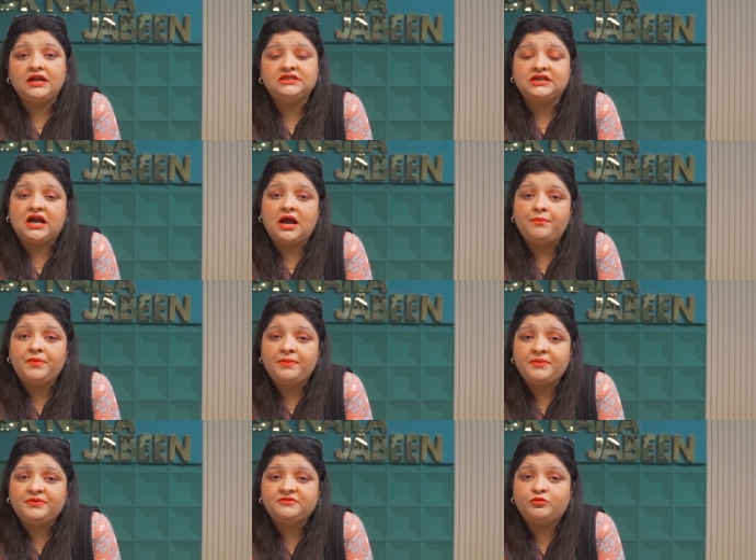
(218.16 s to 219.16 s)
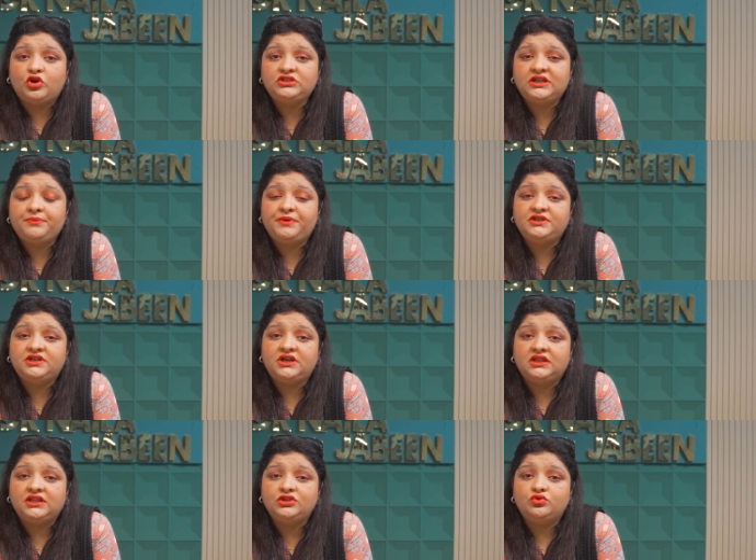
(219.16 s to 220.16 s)
अच्छा अब हमारे पास बहुत सारे पेशेंट
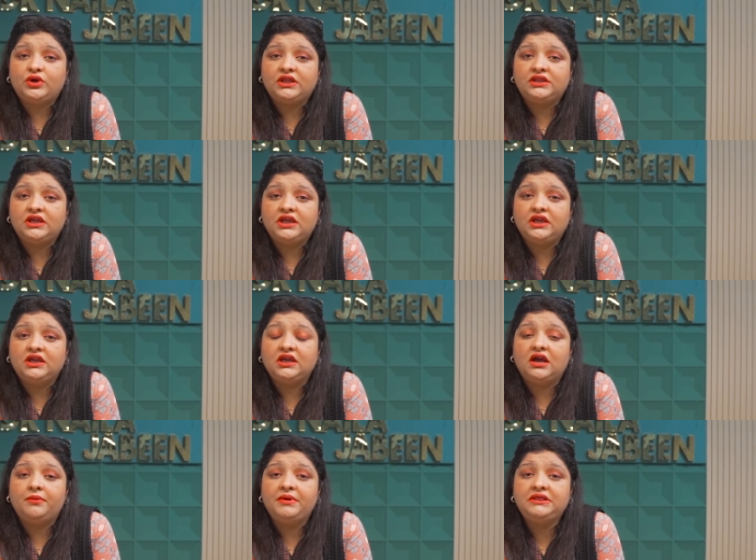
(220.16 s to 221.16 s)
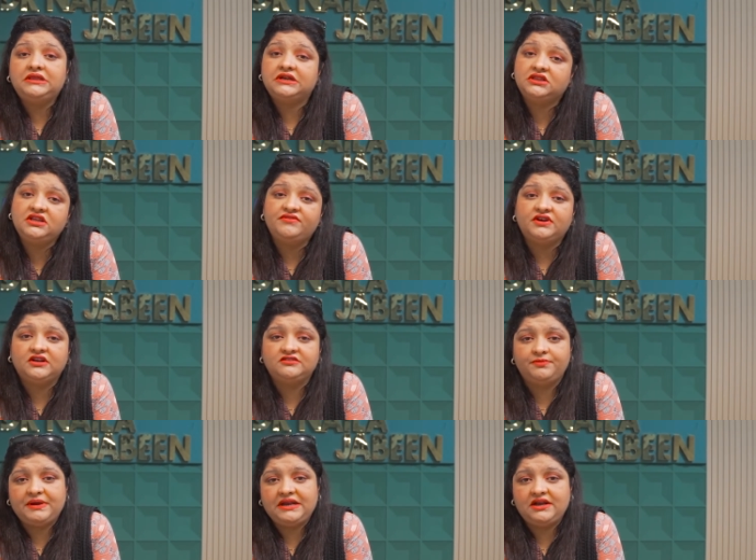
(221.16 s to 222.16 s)
आते हैं जो कहते हैं कि हमें दर्द वक्त
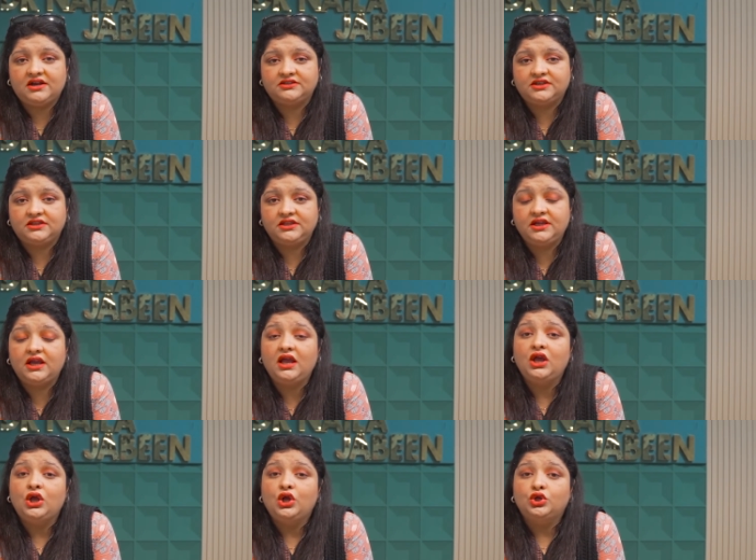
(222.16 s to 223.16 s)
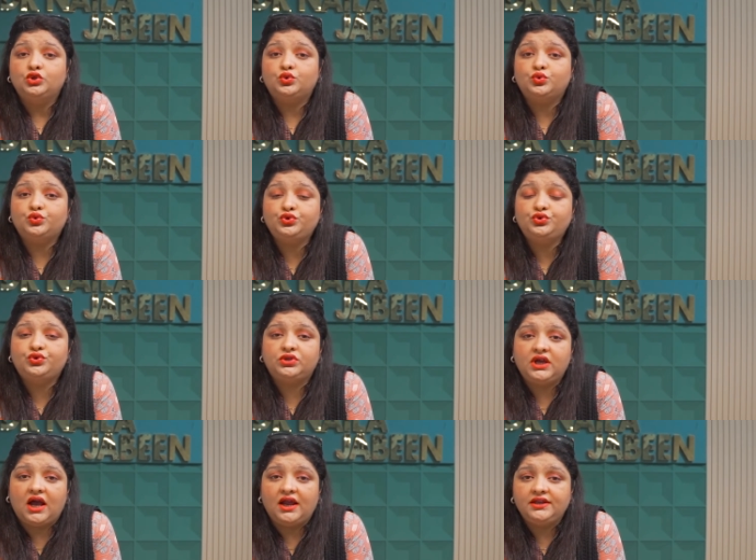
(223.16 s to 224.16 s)
से पहले लग जाती हैं तो उस
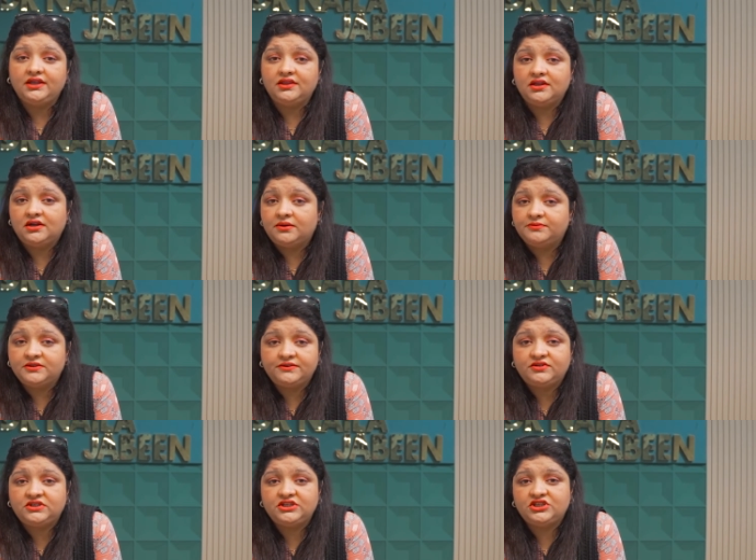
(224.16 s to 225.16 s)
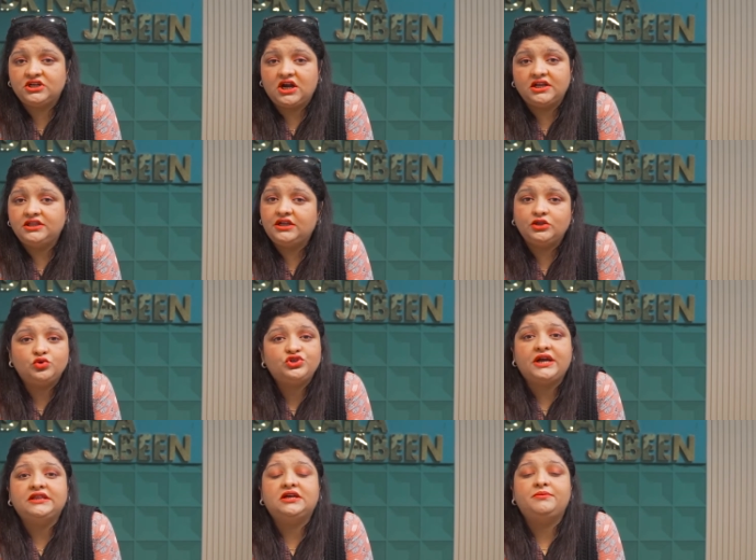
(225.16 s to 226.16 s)
सूरत हाल के अंदर अगर हम सिर्फ स्टिच लगा देंगे तो
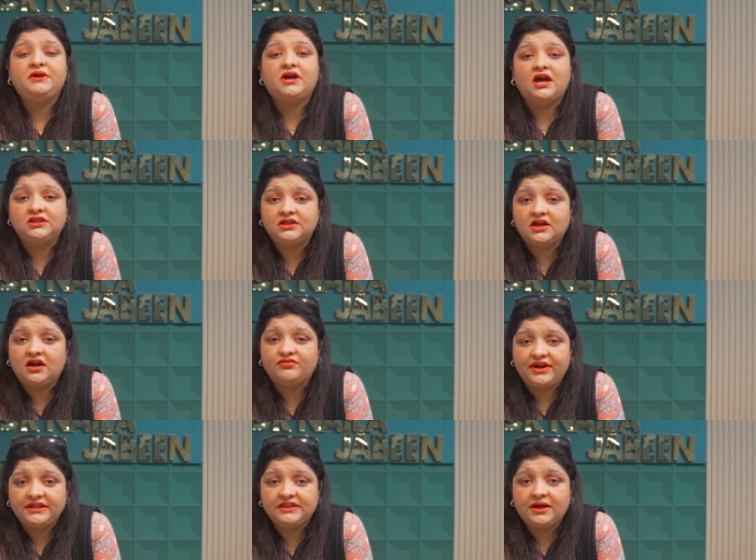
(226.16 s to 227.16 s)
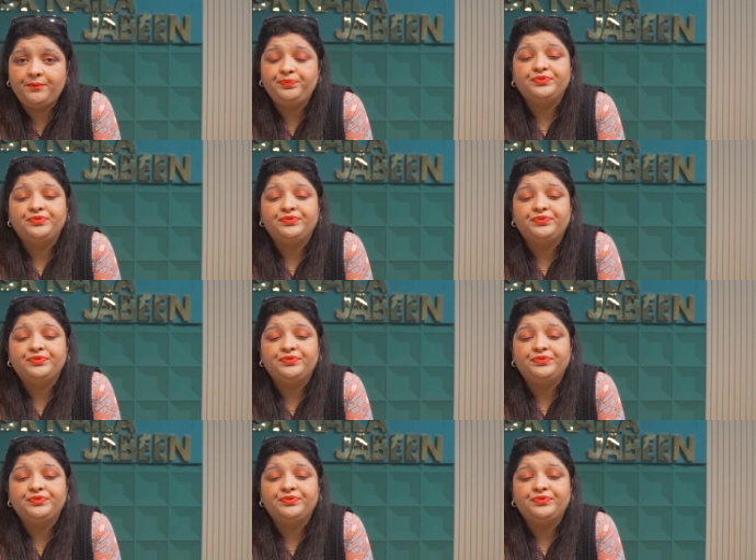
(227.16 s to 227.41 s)
शायद हमें खातर खा फ़ायदा